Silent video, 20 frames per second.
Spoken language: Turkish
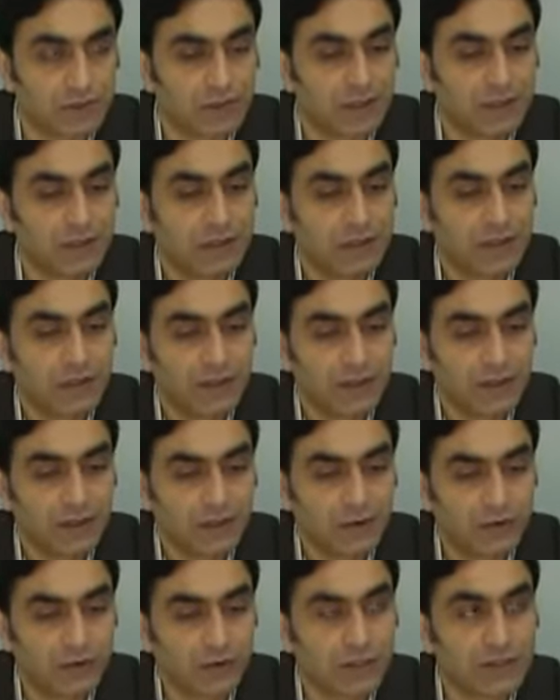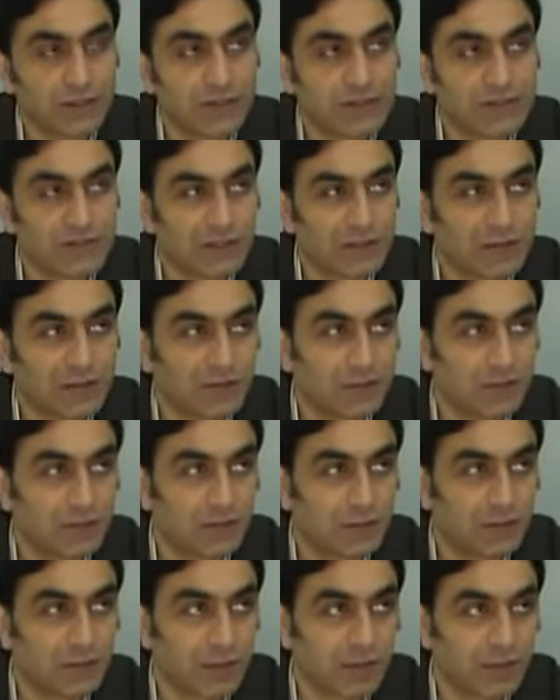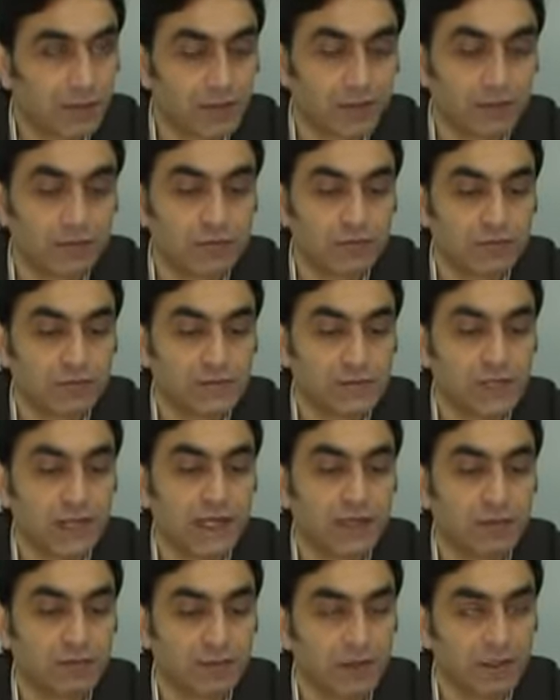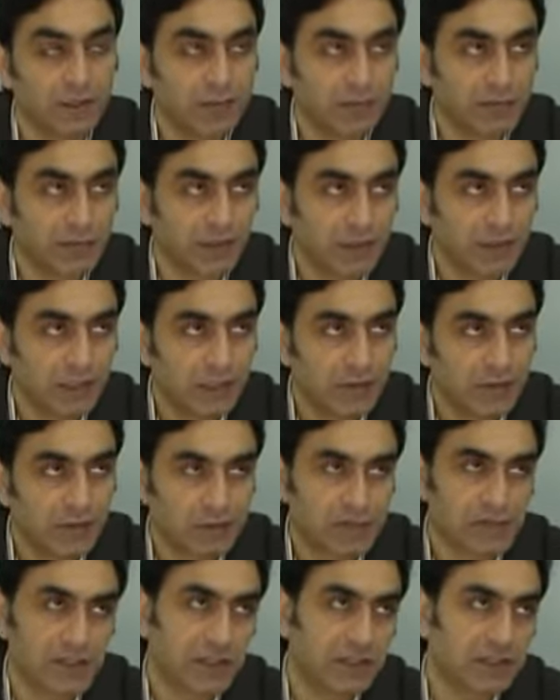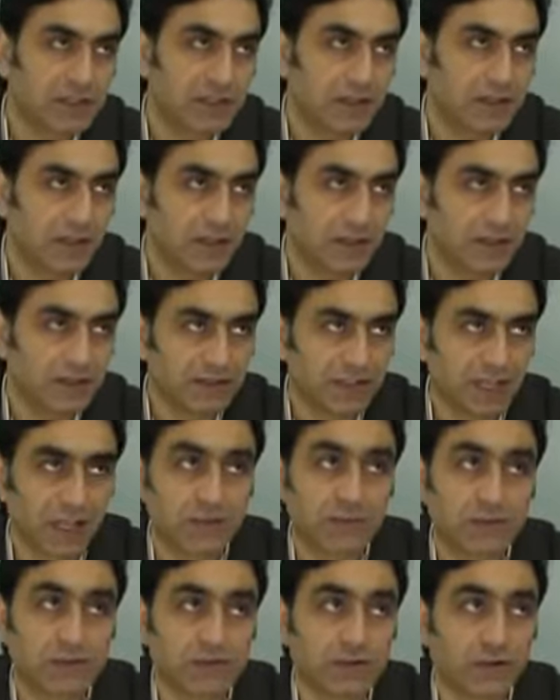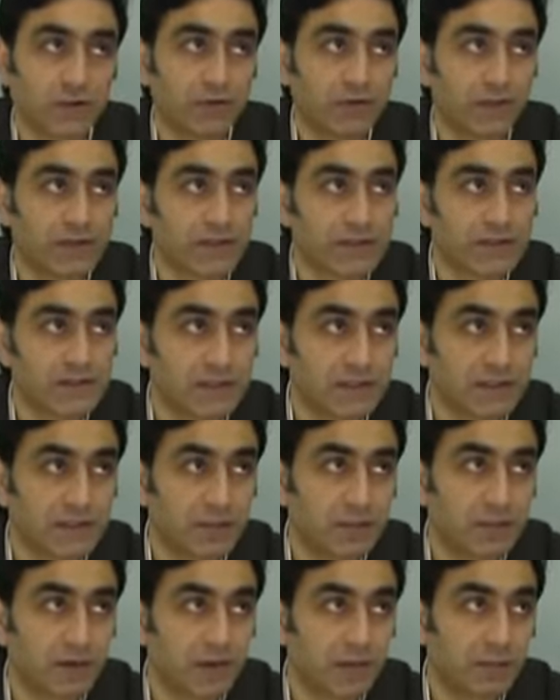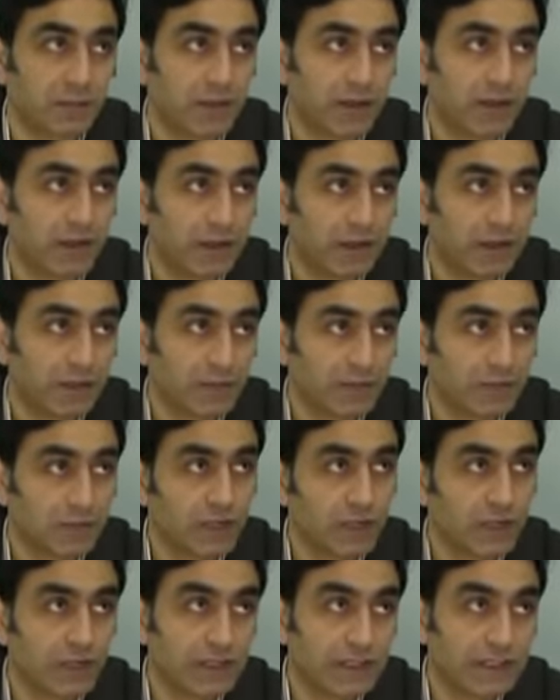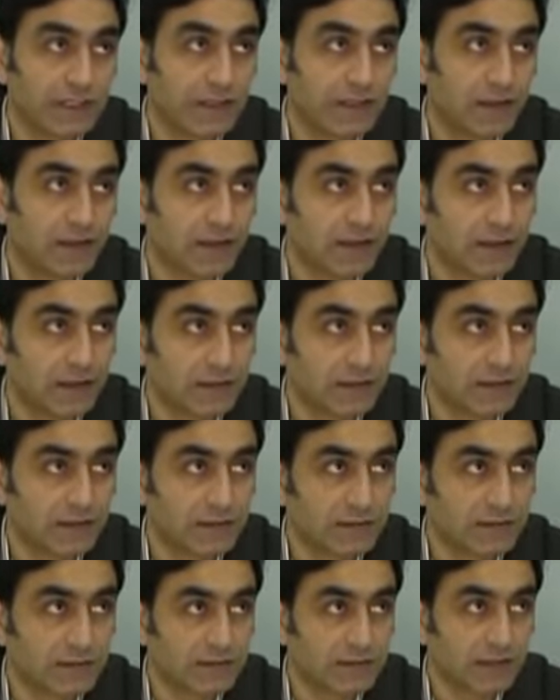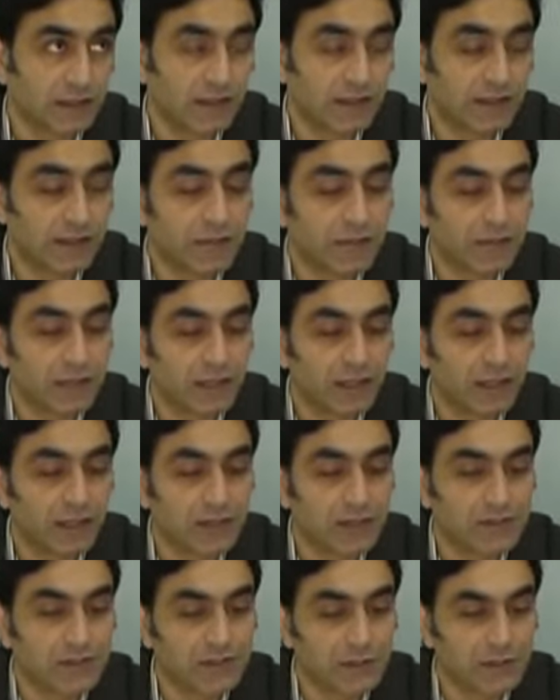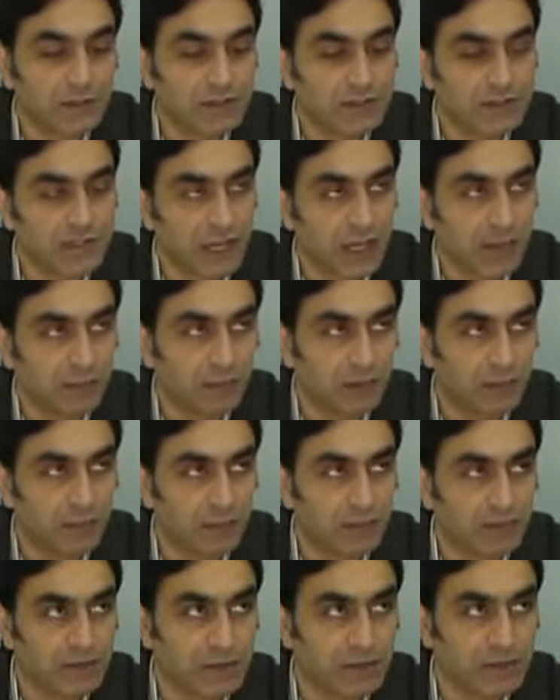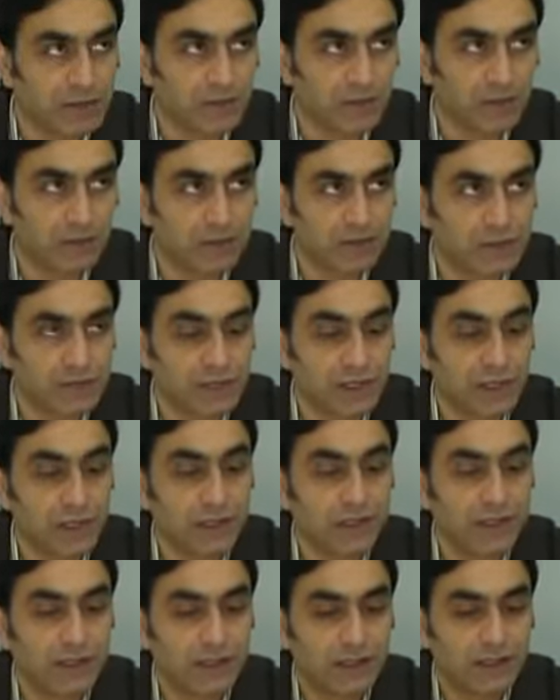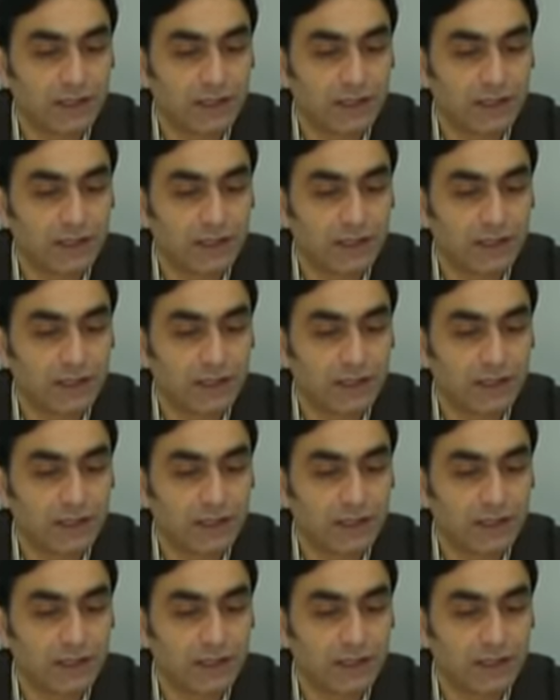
gibi ona teşekkür etmek. O da bunu sahiplenip bir şey değil, daha ben çok fazlasını yaparım. Bunlar ne ki anlamına gelecek bir sahiplenme içine giriyorsa